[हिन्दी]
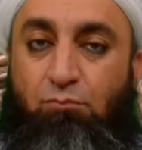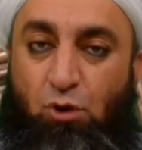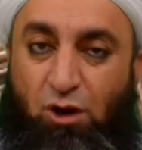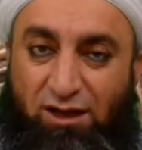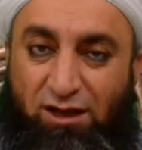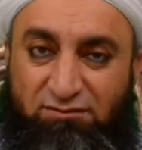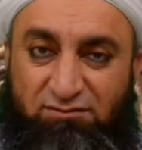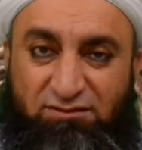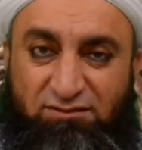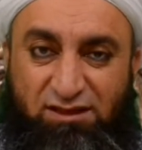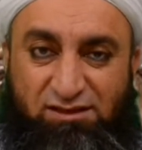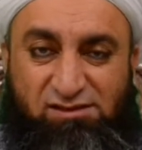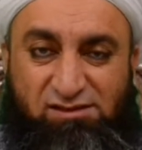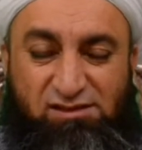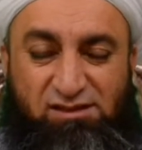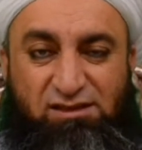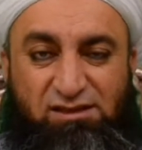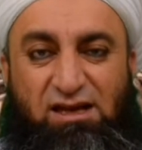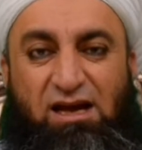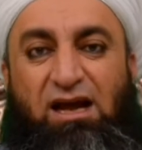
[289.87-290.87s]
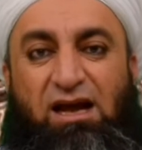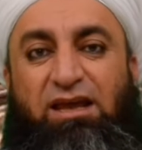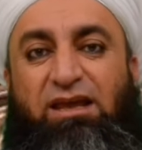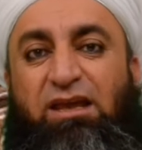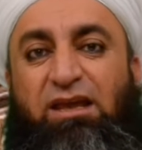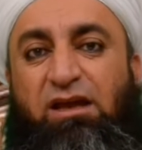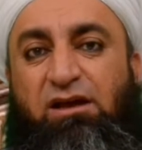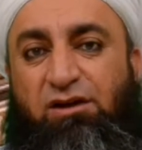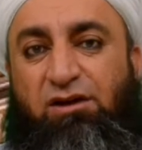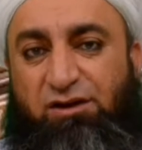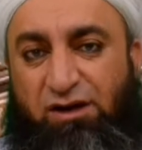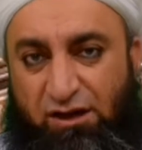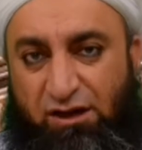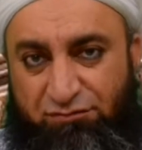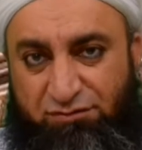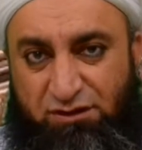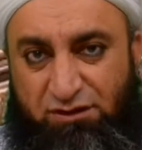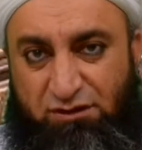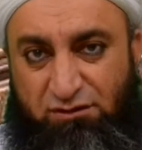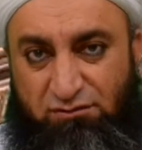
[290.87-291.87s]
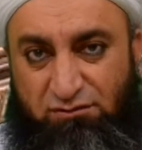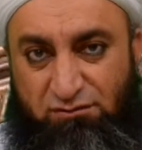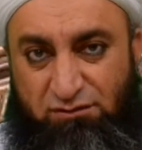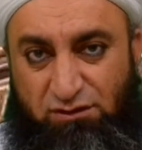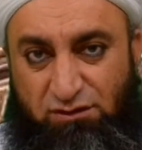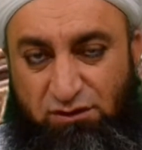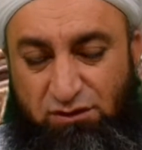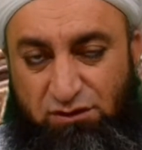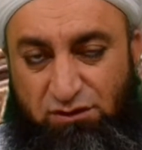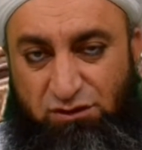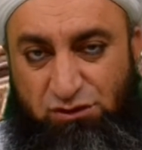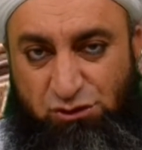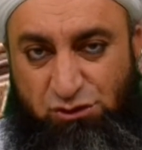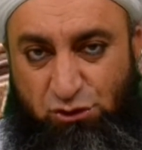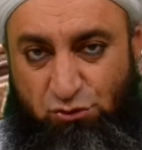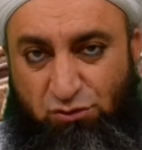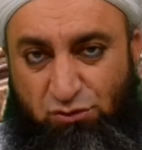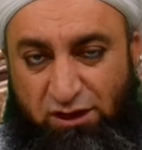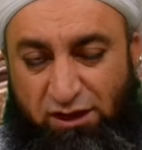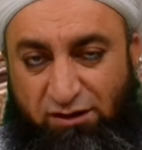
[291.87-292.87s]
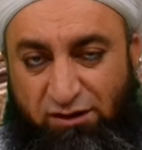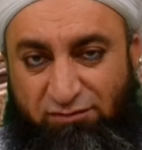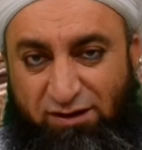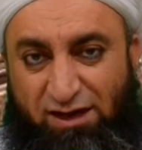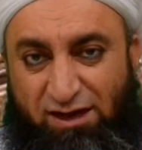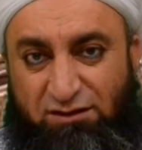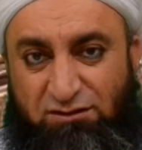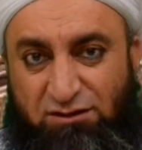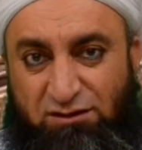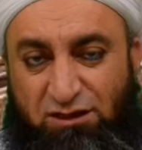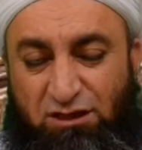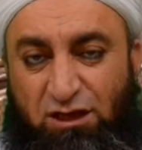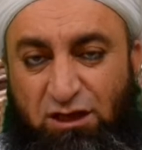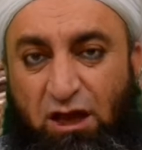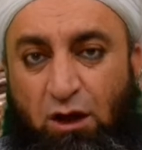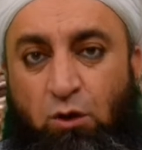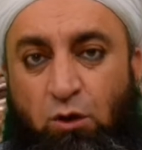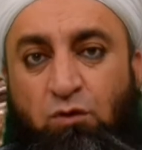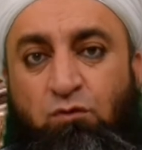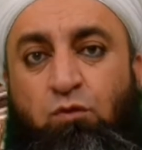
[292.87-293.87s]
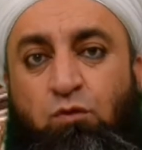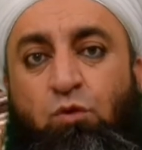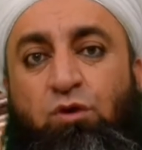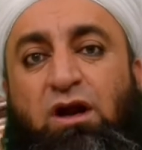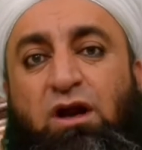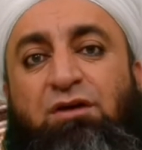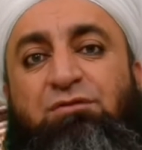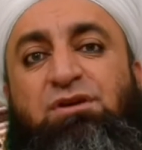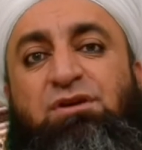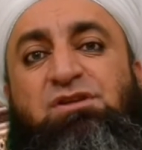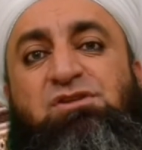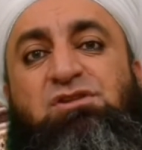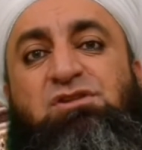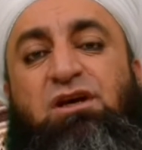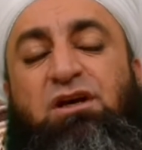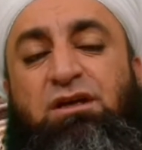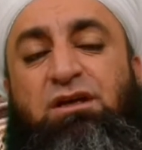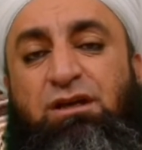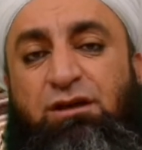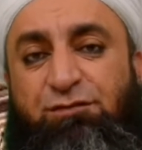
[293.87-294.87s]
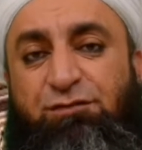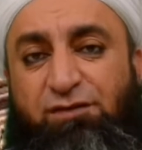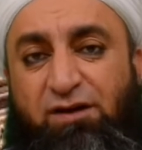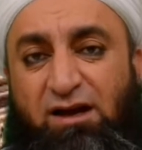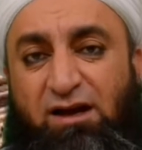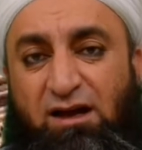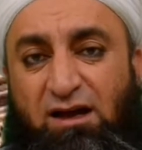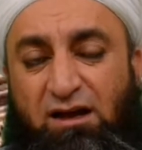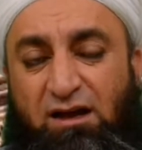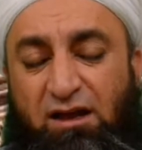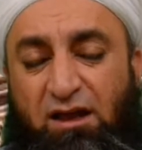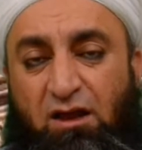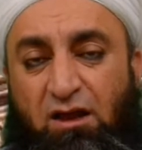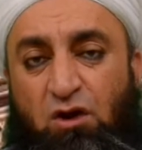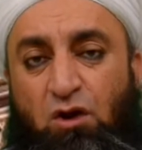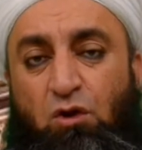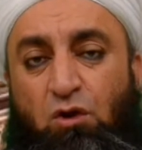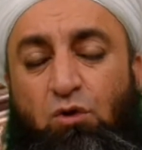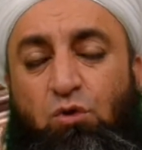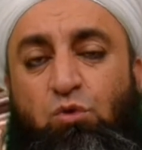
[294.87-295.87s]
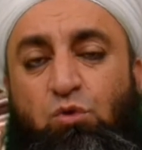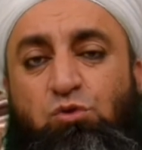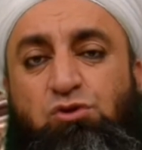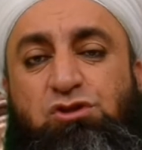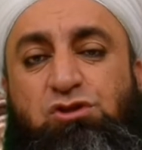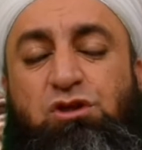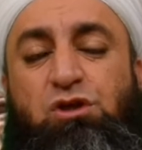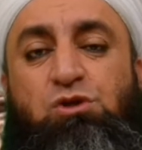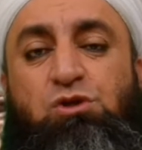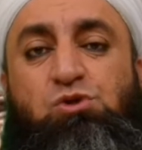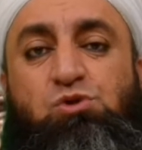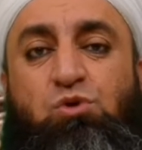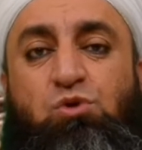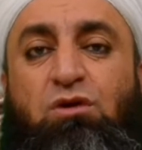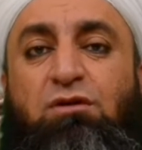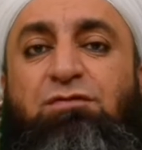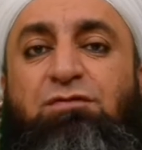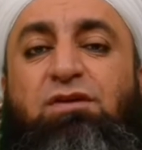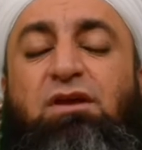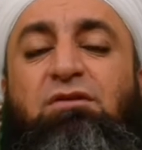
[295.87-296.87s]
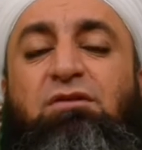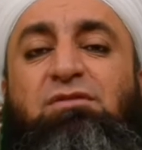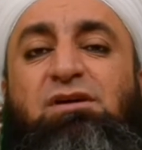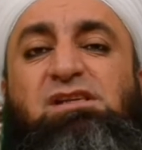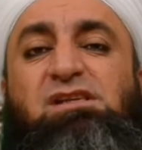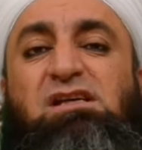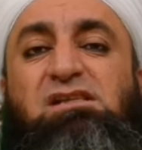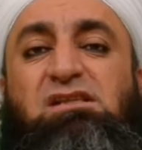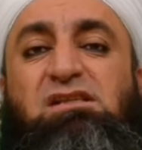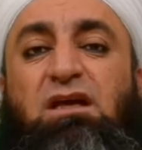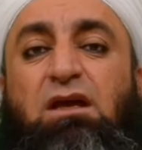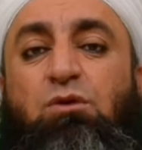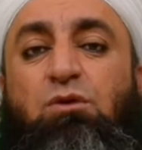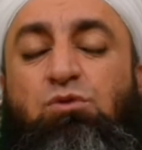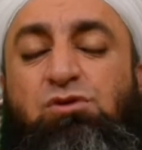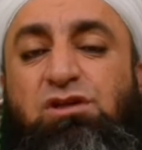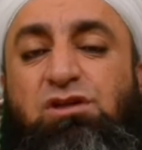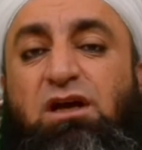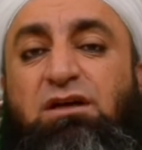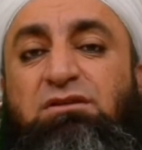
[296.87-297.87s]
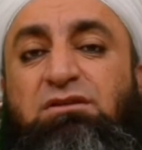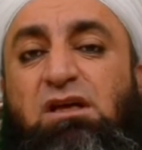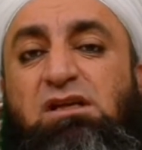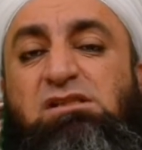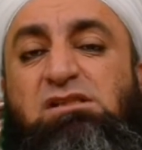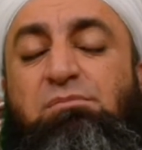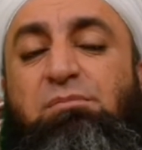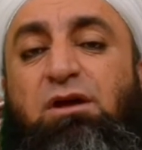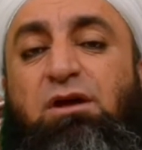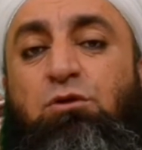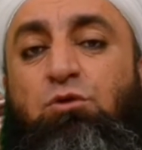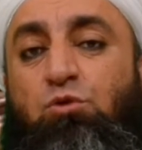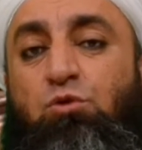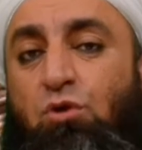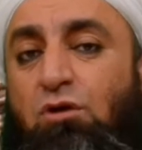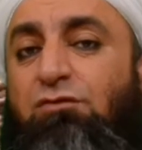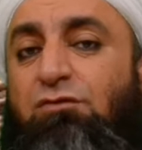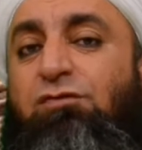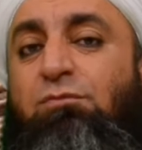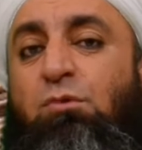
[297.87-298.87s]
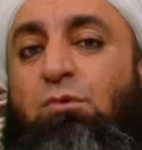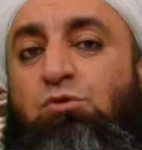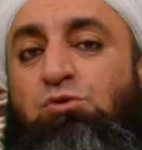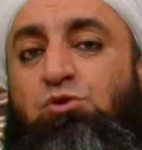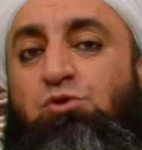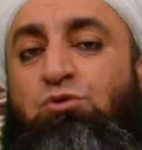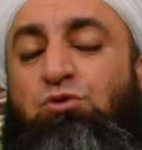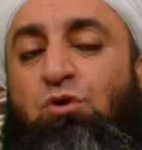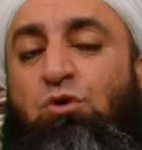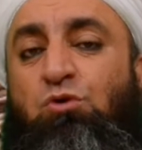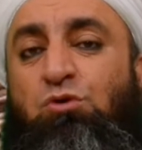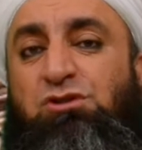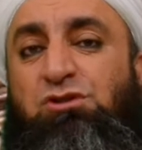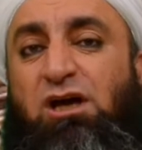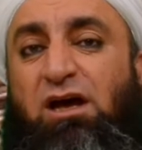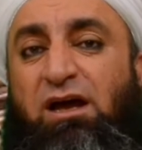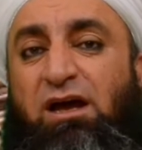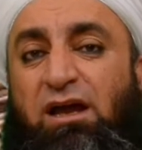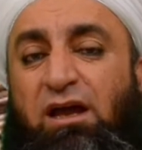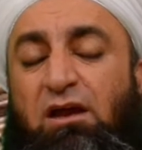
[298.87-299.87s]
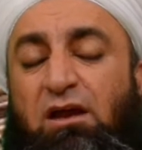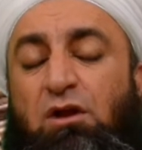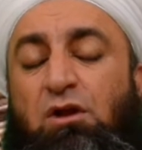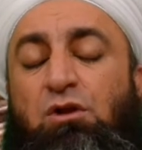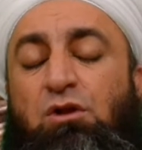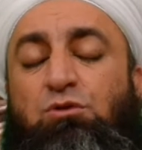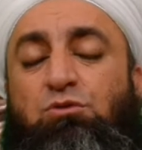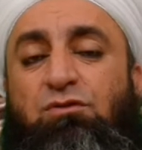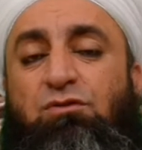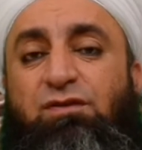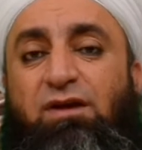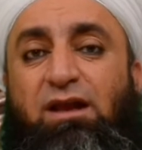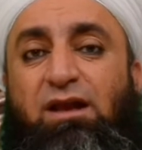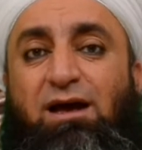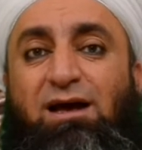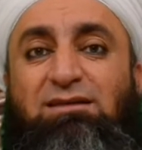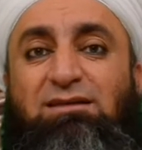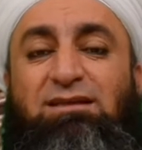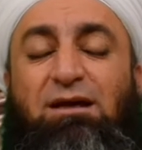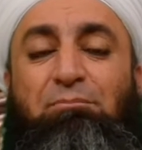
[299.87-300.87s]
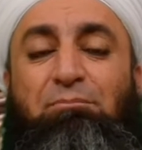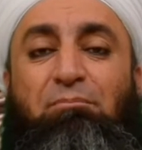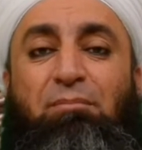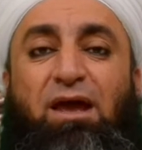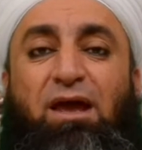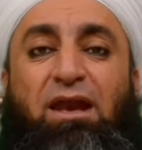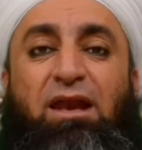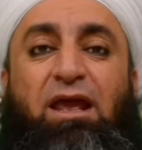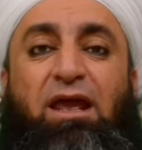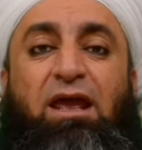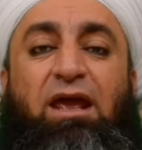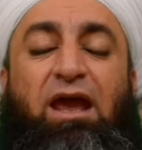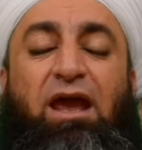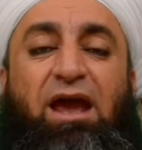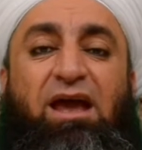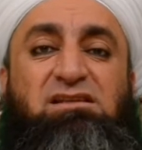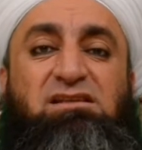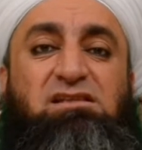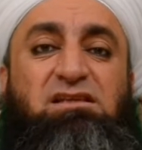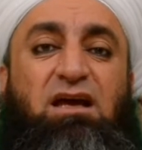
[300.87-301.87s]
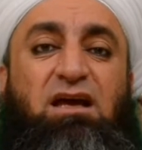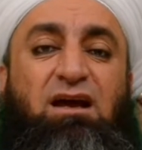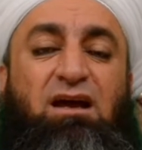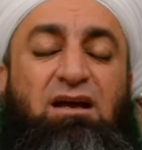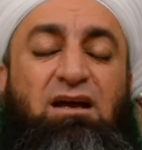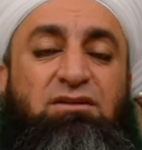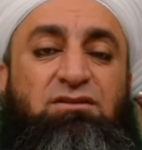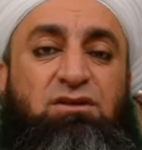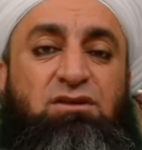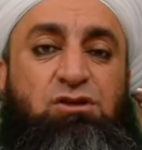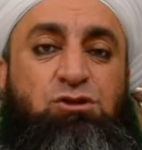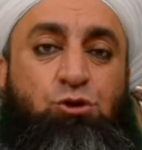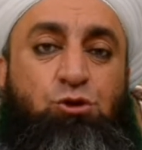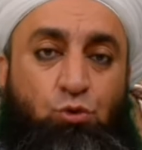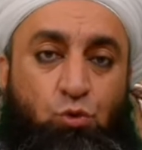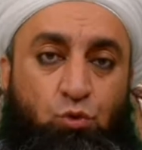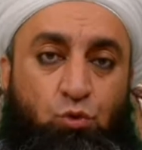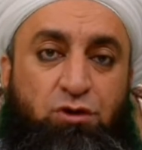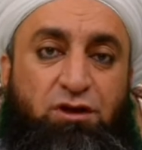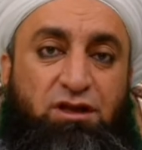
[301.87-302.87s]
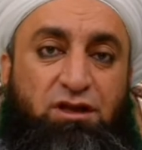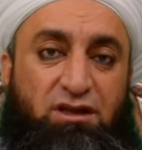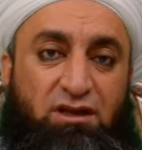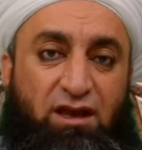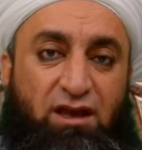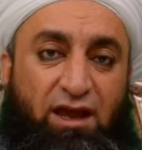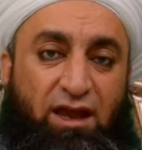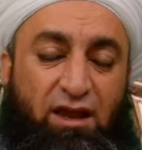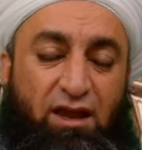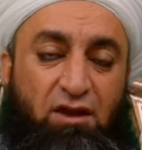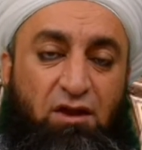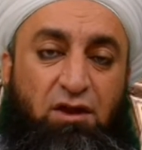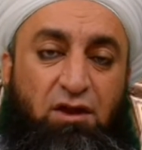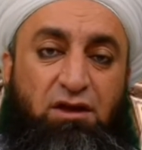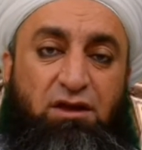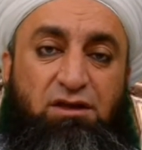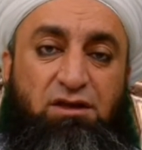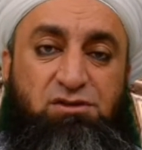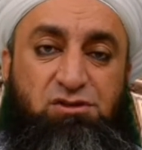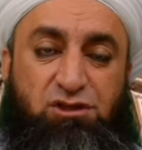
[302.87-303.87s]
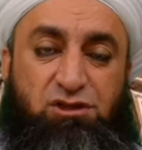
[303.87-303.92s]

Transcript: मुहदस या एक रावी जिन्होंने रवायत की है और वो रावी ज़ैफ़ रहा है उसकी ज़ुफ़ की वजह से उस हदीस में ज़ुफ़ मौजूद हो जाए तो फलिहाजा मैंने ऐसे अहादीस कोट की है कि